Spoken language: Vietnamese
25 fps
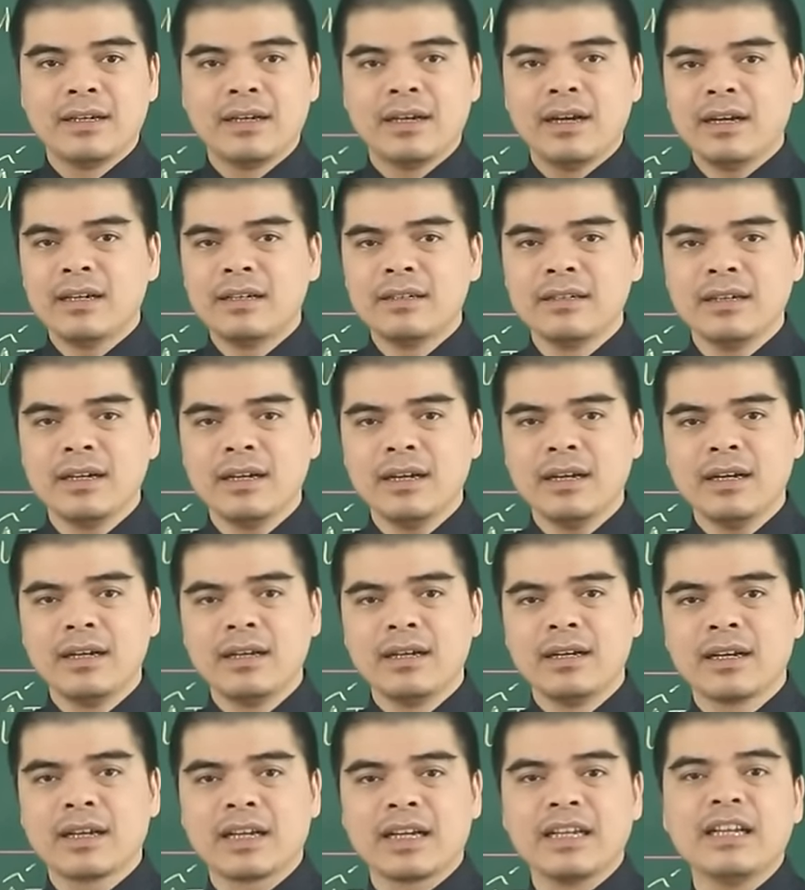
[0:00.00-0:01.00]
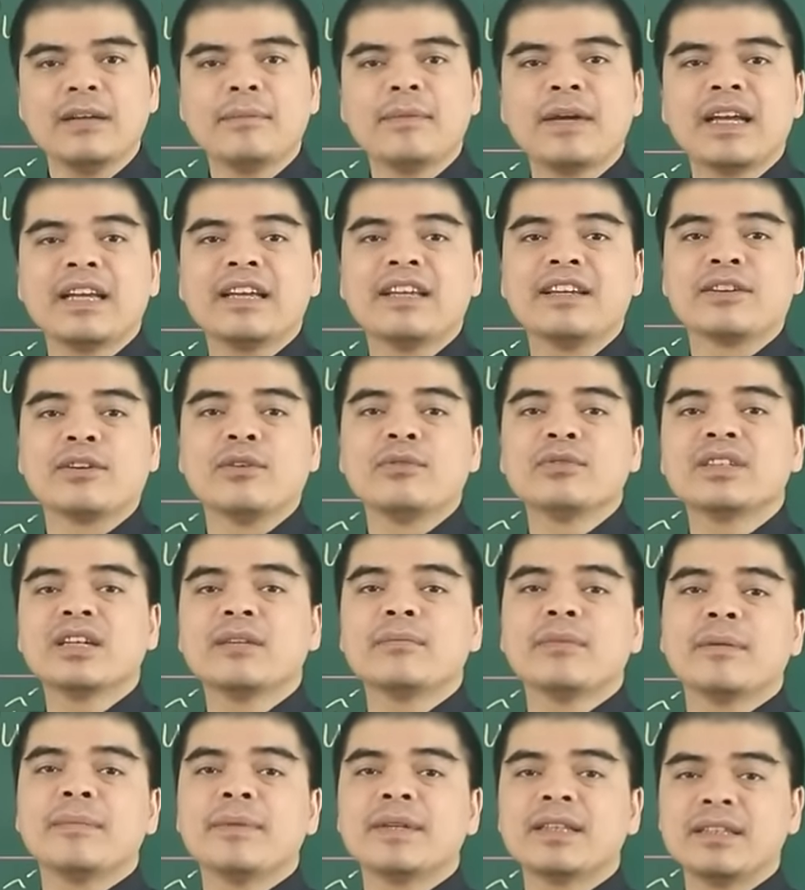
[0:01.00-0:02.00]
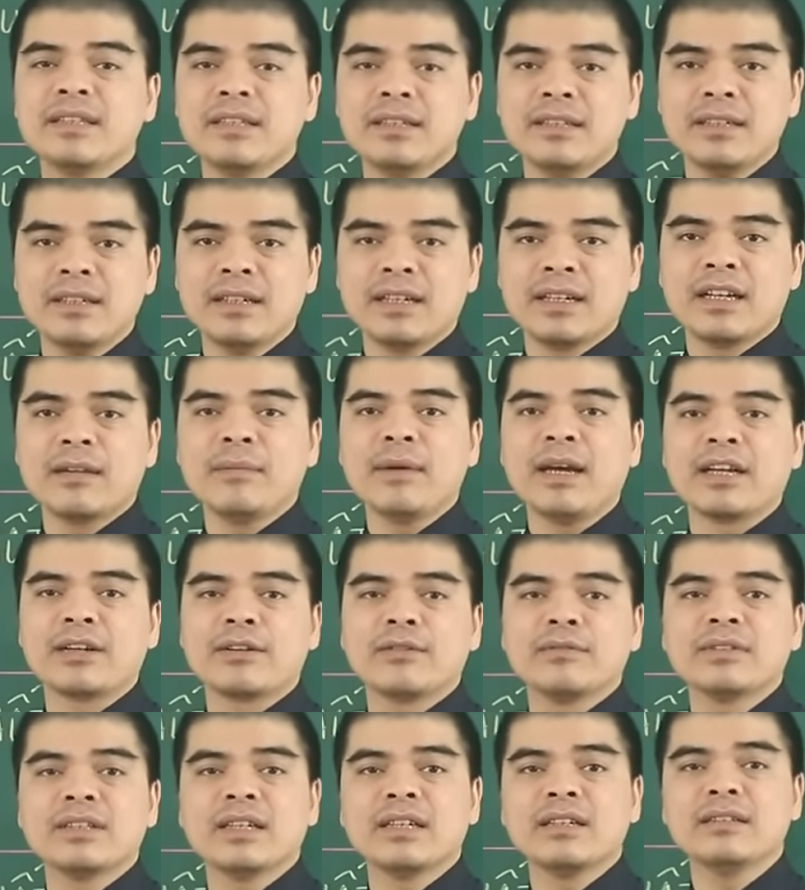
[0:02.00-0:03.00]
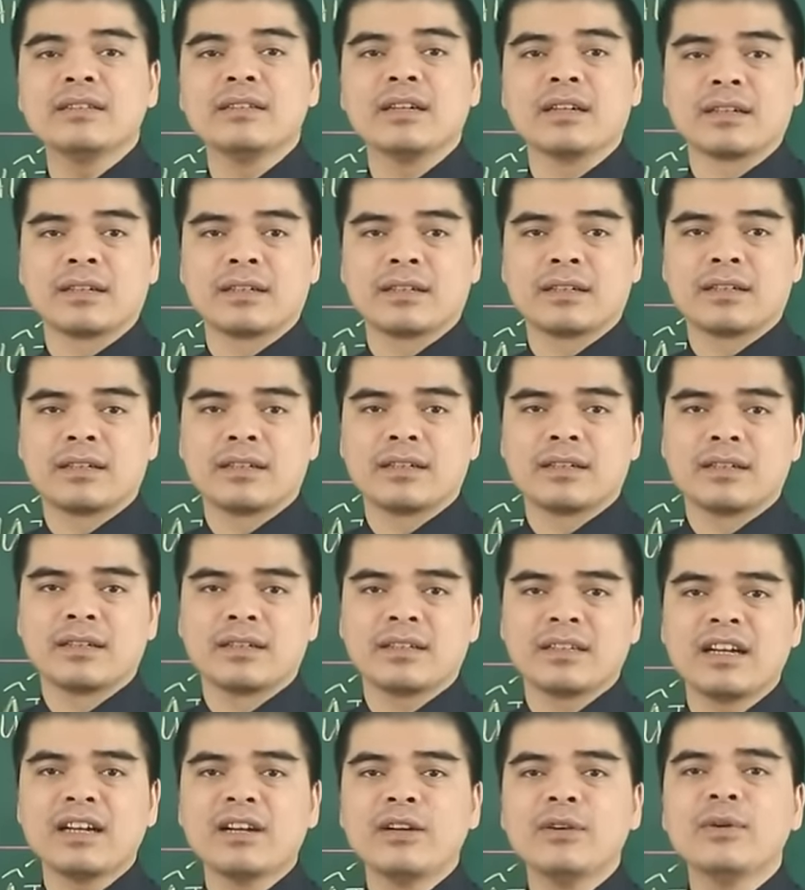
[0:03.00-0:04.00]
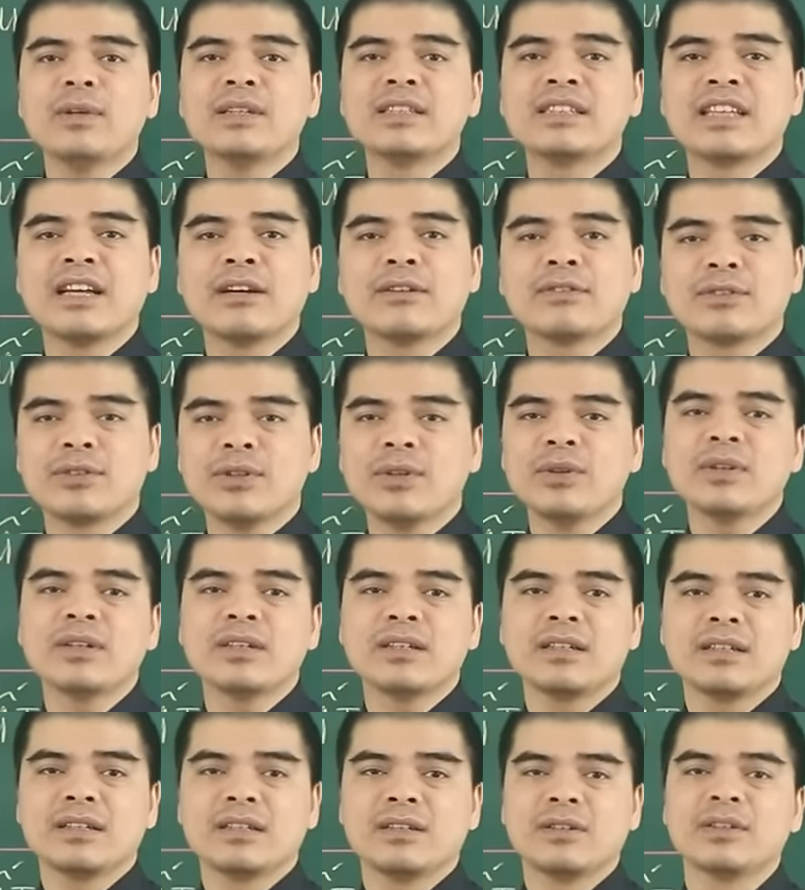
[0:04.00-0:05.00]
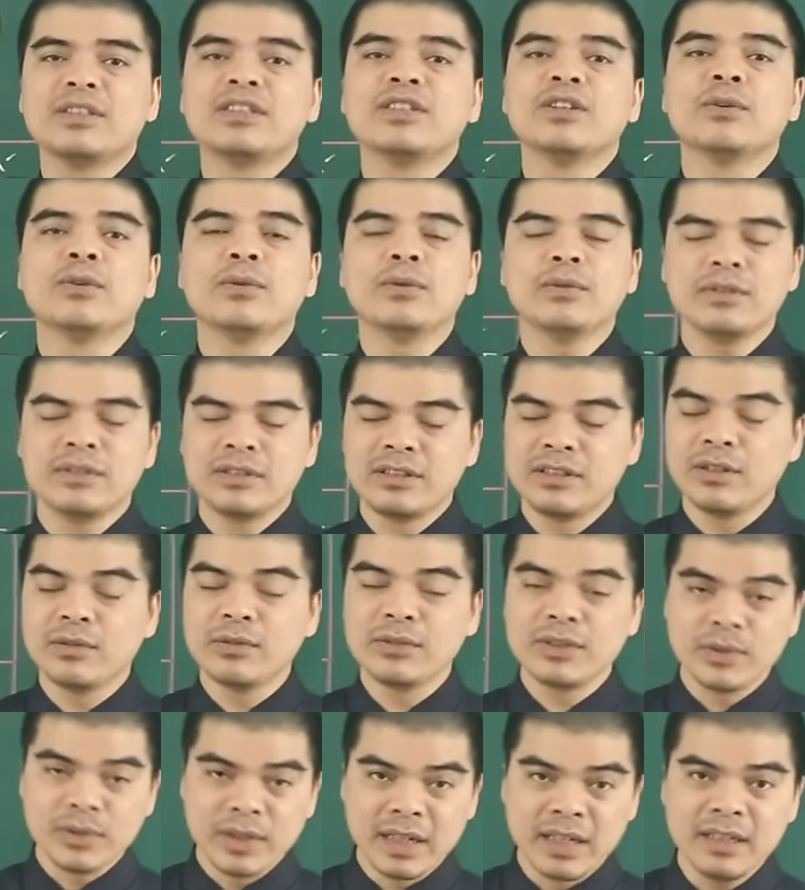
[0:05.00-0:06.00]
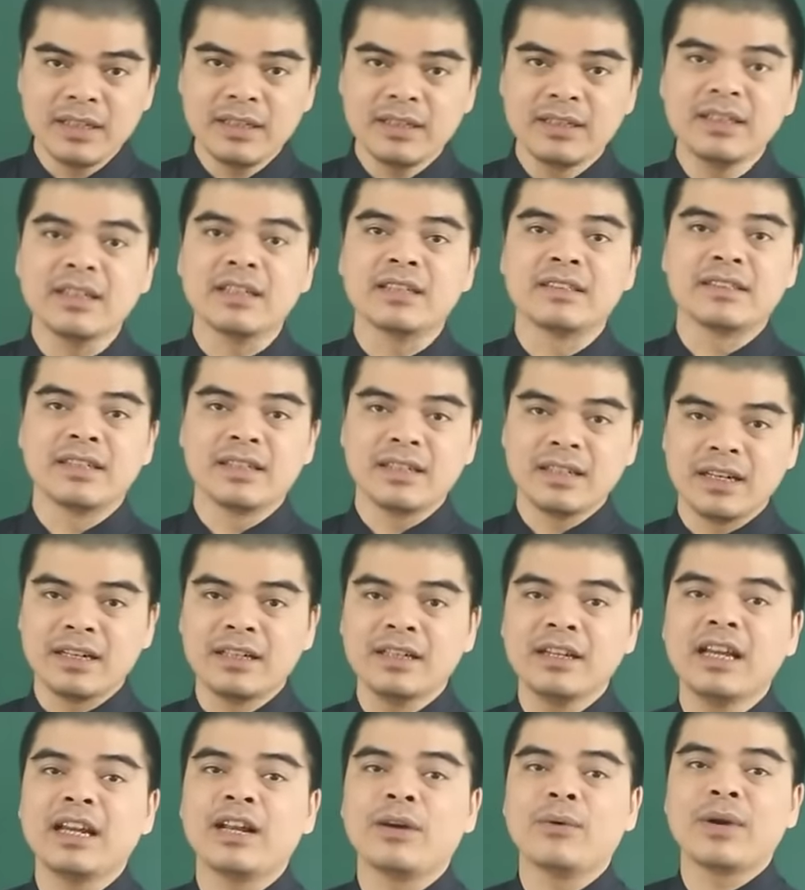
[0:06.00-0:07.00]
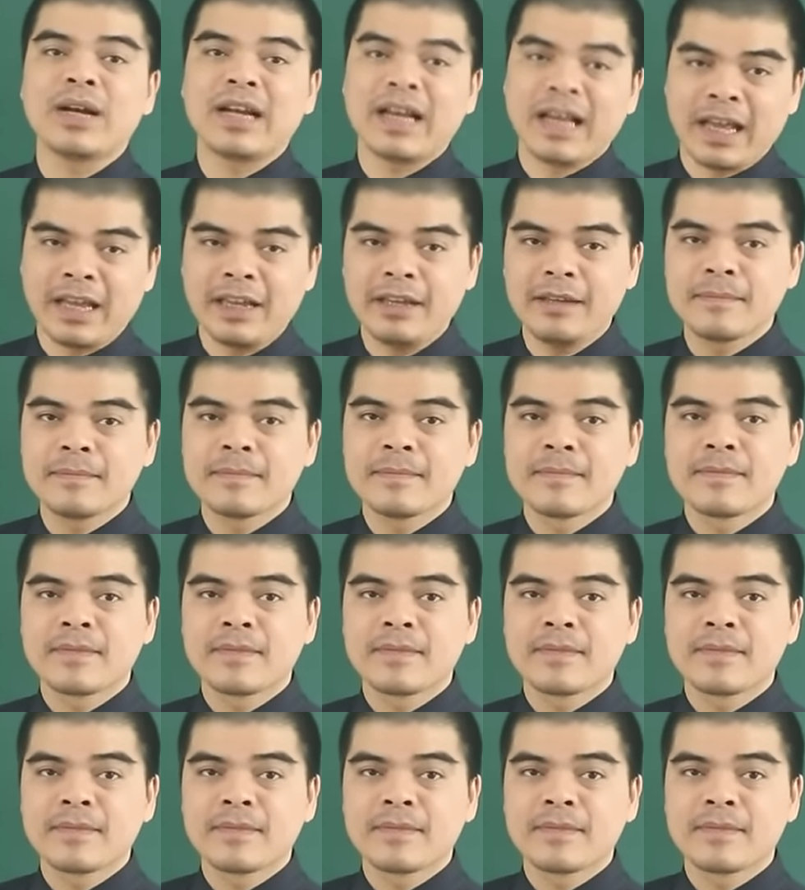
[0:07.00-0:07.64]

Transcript: Hơn nữa, cái năm 2024 các bạn cũng sẽ được các ngôi sao tốt nó chiếu đến như là chính ấn hay là hoa cái.